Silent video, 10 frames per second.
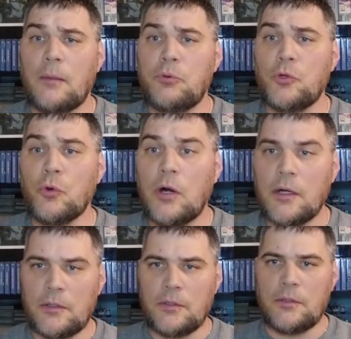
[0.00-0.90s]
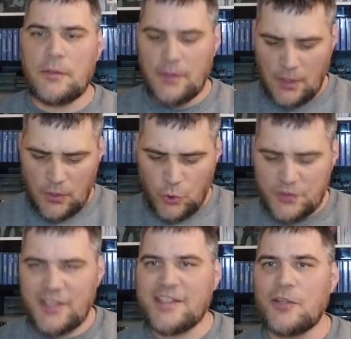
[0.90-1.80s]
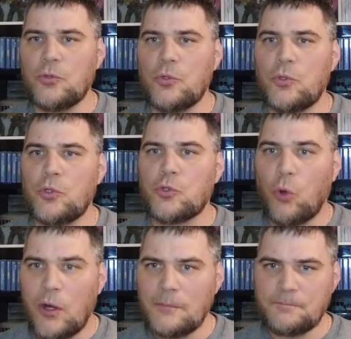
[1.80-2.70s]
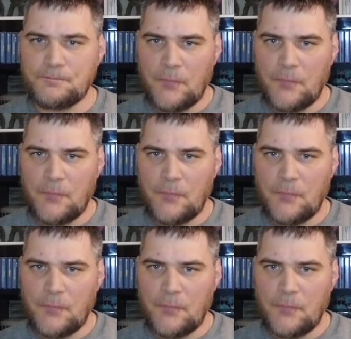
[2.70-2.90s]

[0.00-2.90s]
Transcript: Benoît euh, le Tekken 3